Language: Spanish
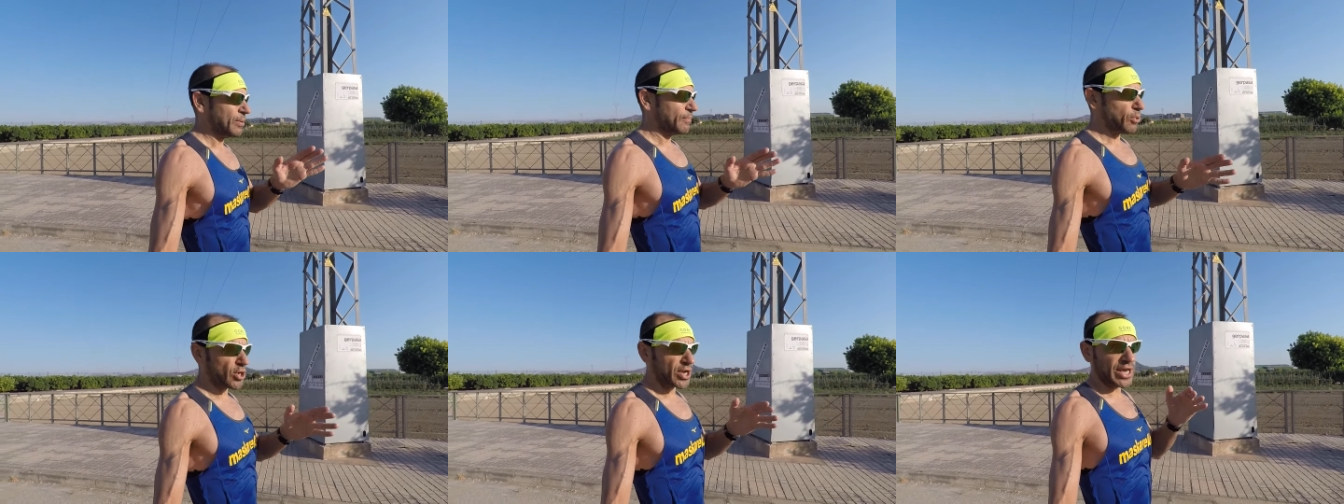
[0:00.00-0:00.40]

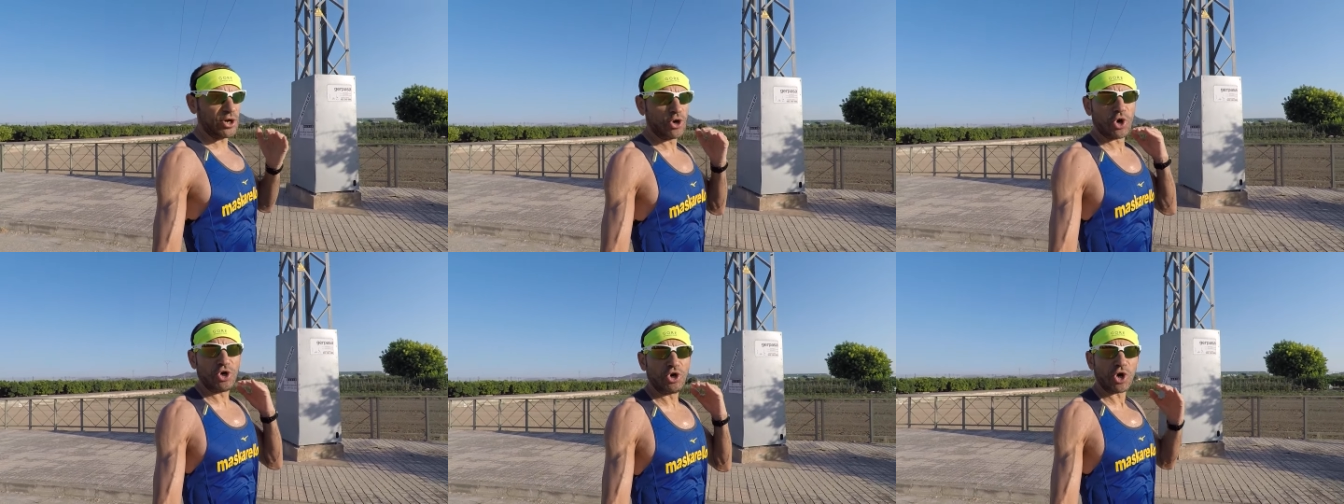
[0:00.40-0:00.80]
porque
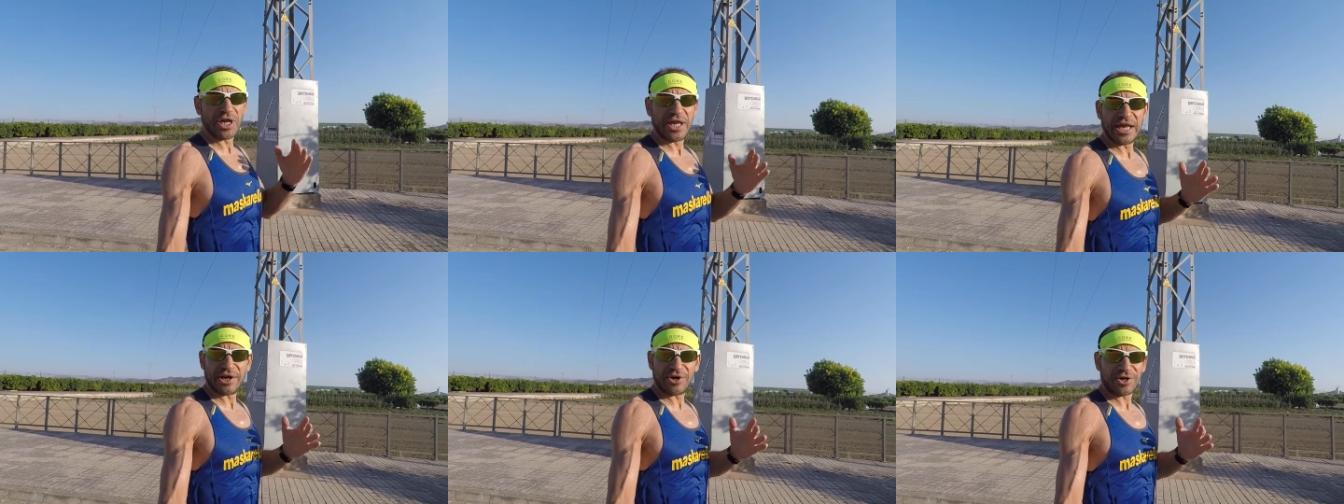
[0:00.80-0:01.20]
no,
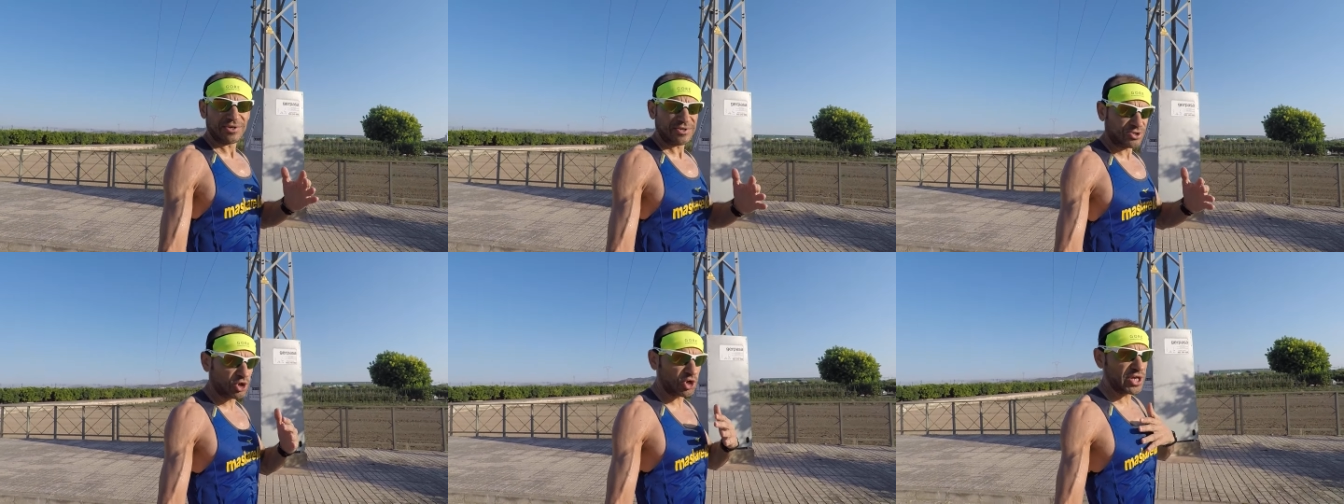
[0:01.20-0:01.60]
quiero,
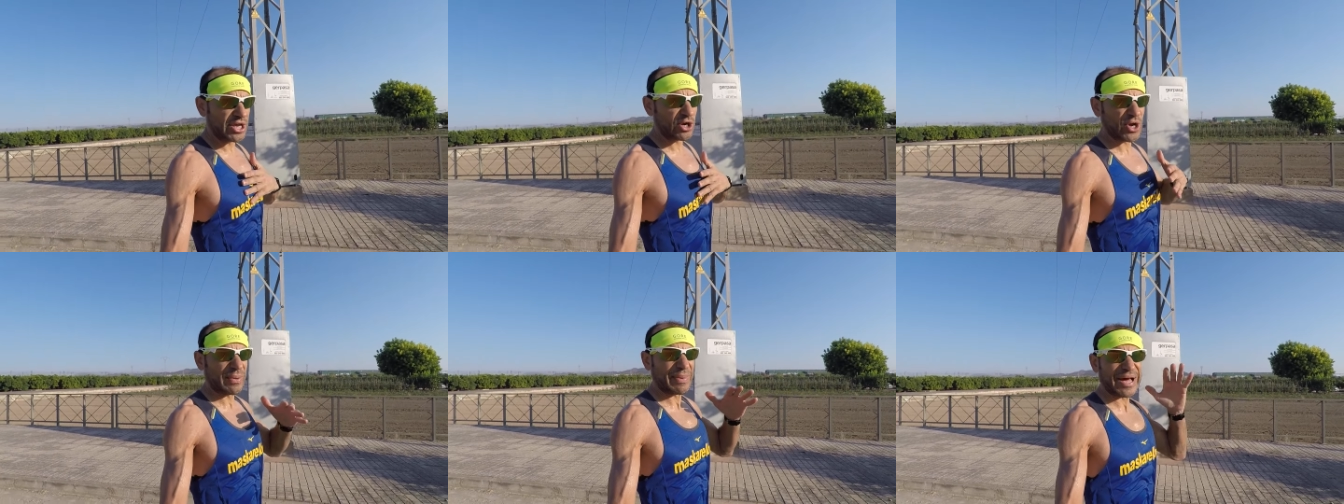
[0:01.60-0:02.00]
no
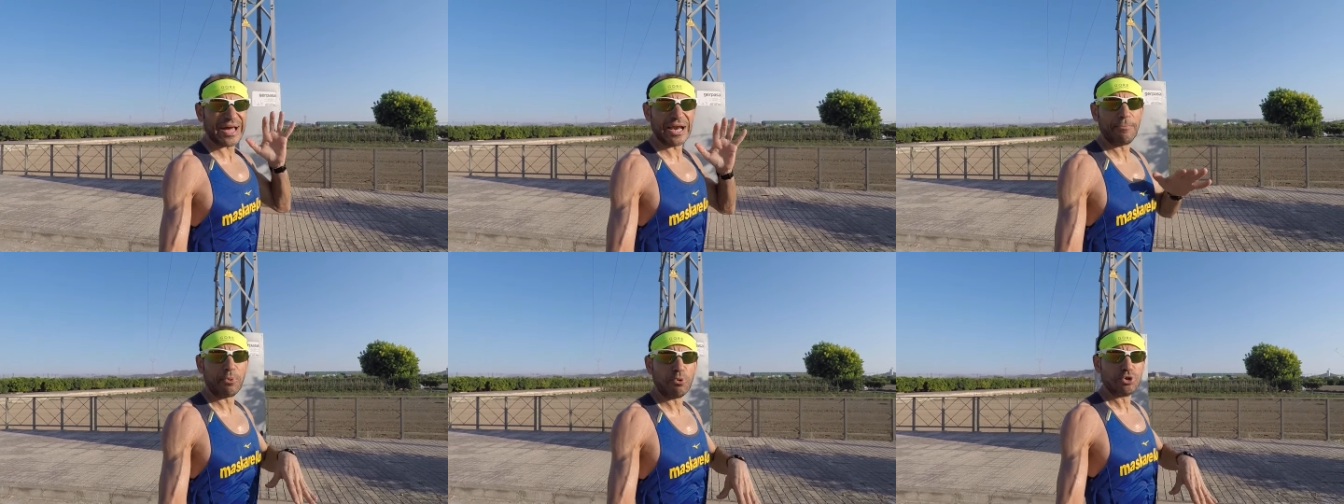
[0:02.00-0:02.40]
quiero que
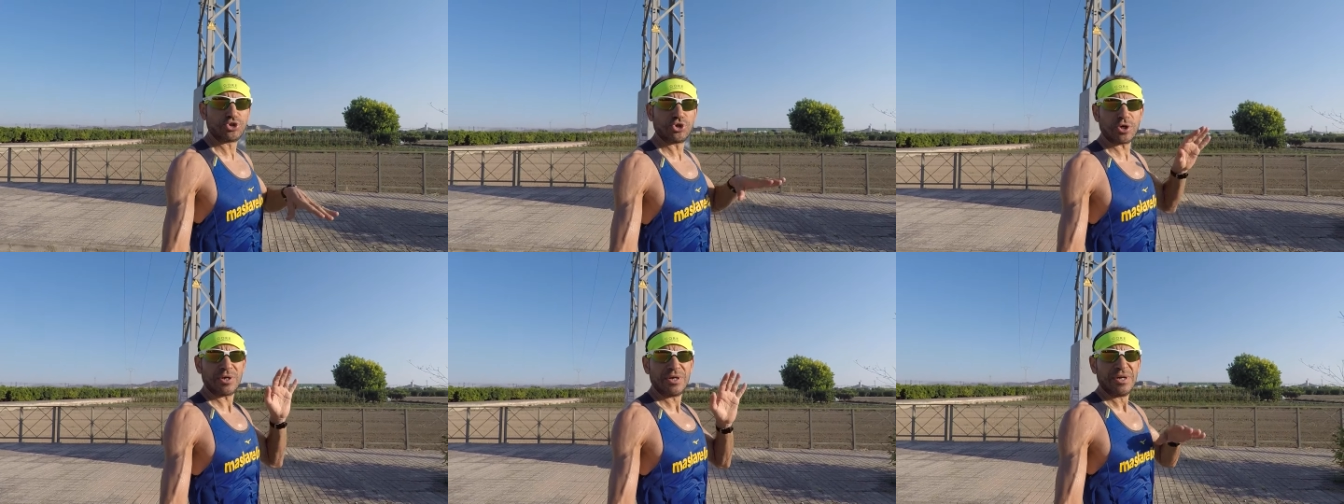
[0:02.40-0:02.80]
baje el
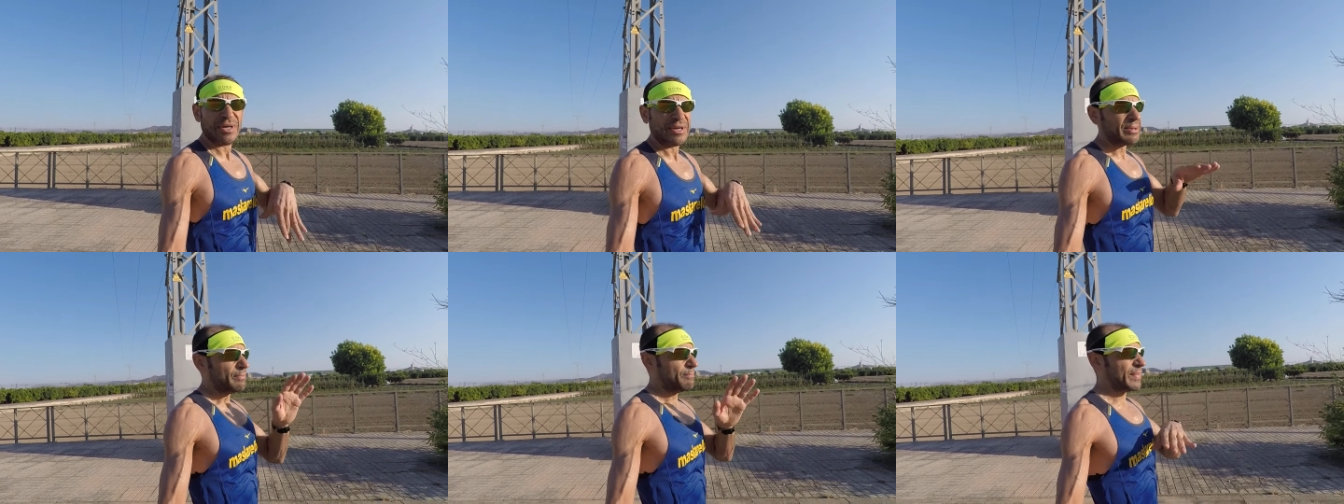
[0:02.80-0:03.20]
pulso
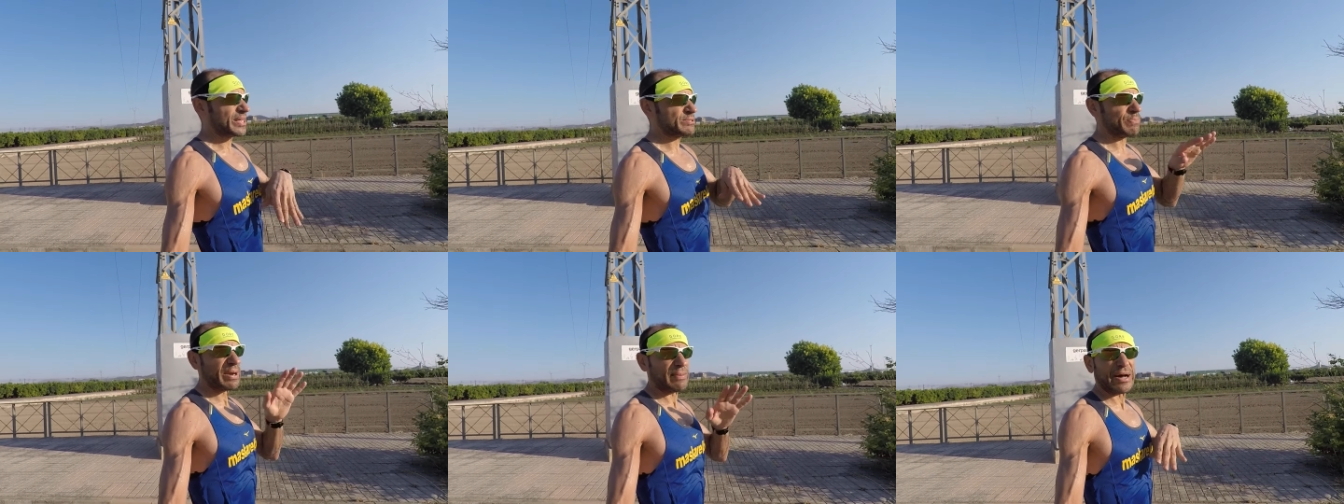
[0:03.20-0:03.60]

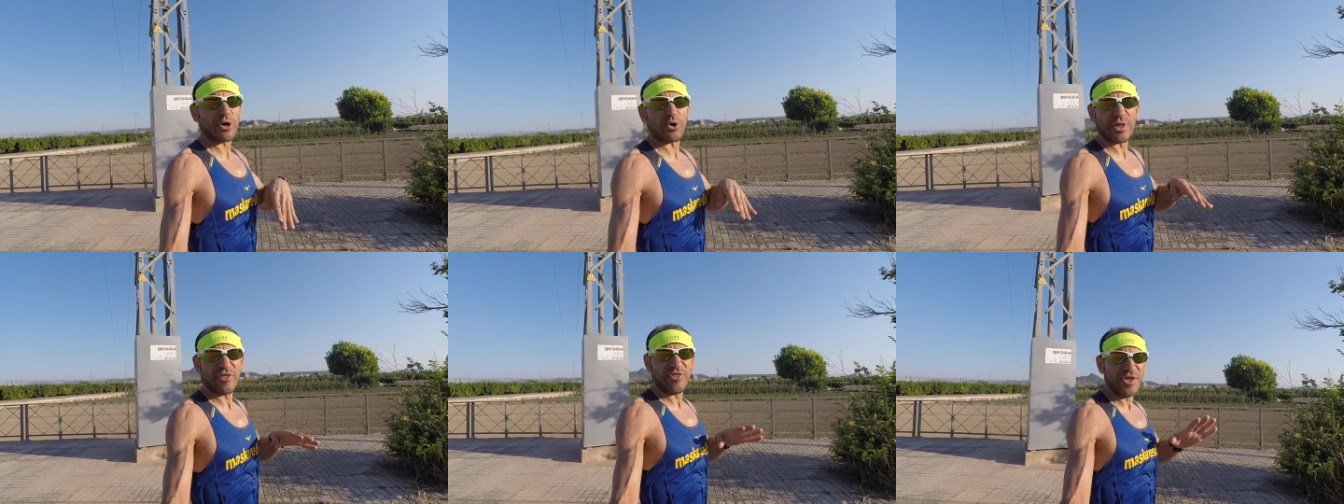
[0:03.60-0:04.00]
más para
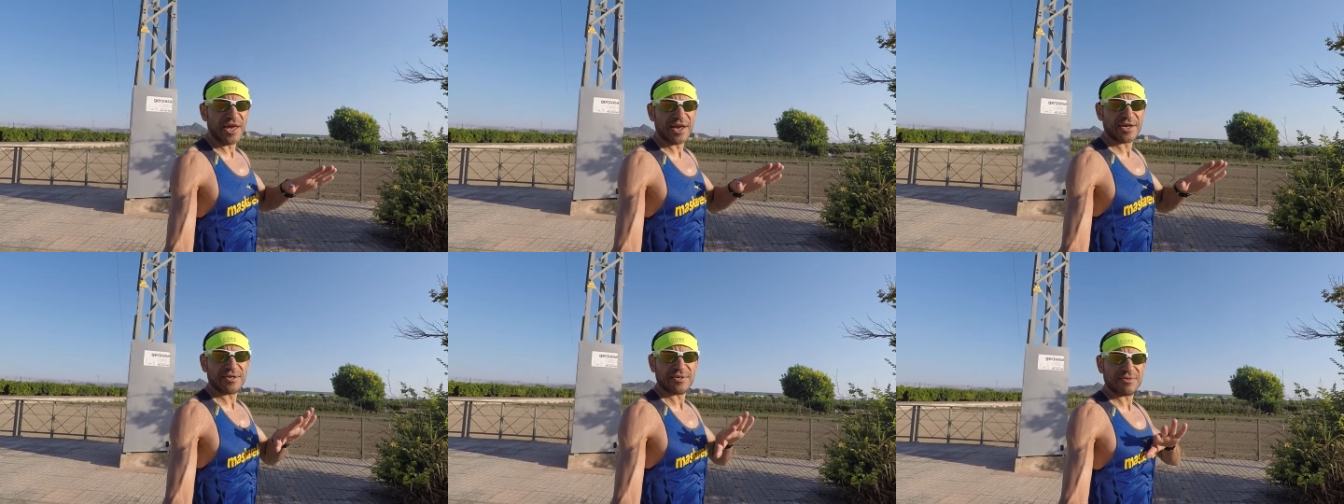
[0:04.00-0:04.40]
abajo de
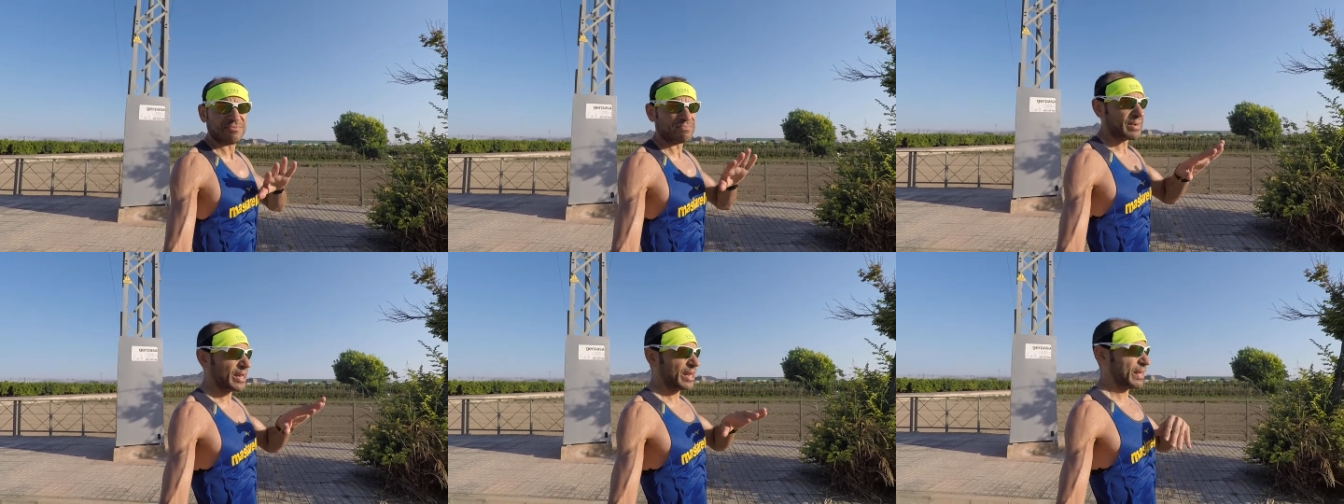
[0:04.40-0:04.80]
100,
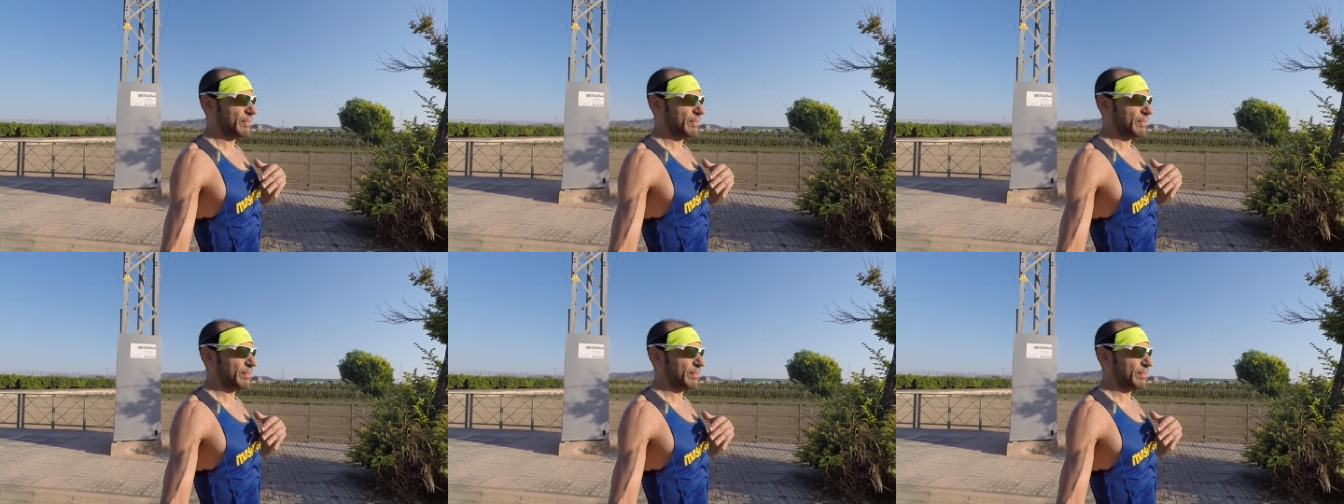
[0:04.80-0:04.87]
¿vale?